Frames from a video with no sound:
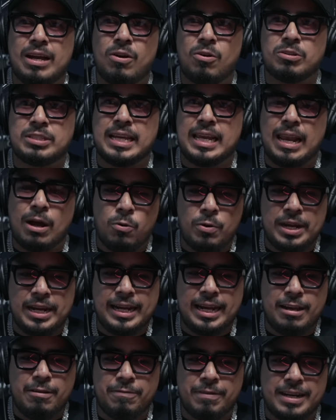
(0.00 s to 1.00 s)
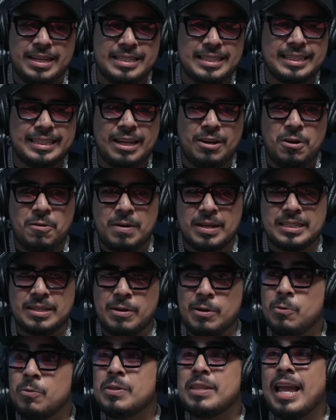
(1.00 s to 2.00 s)
o sea, la única diferencia es que lo ibas a
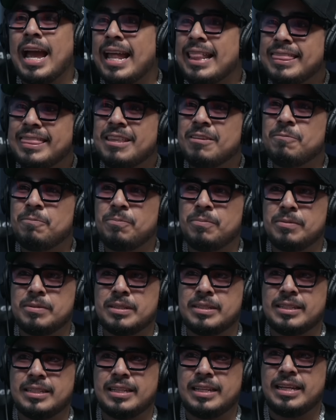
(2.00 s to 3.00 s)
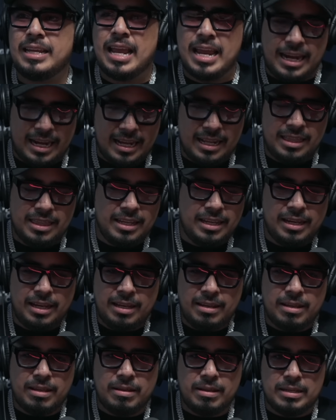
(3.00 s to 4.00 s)
ver un día antes, pues. Y hay gente
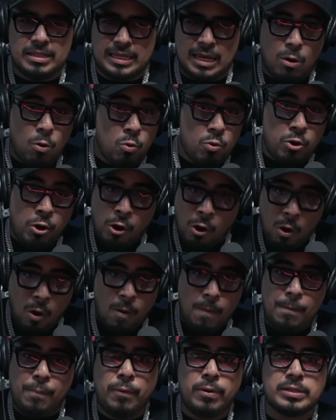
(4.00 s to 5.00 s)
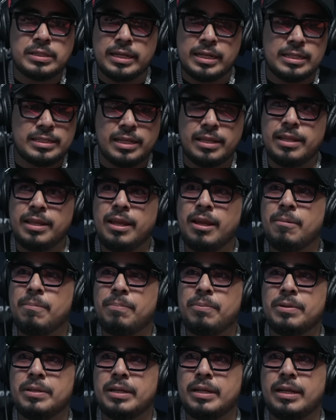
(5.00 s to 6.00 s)
que se unió, pues, en ese día,
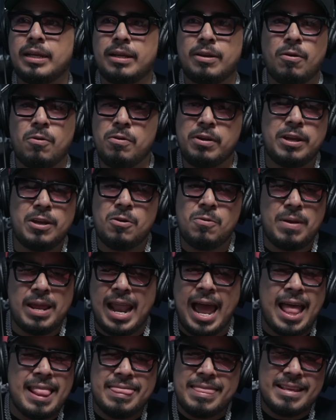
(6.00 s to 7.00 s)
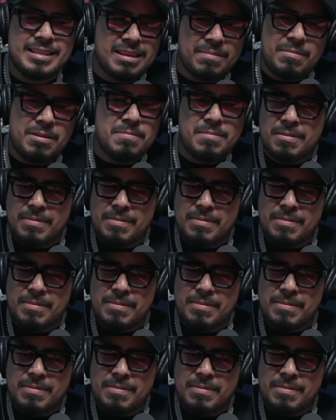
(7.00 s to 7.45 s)
pues, de que yo lo quiero ver antes, a mí me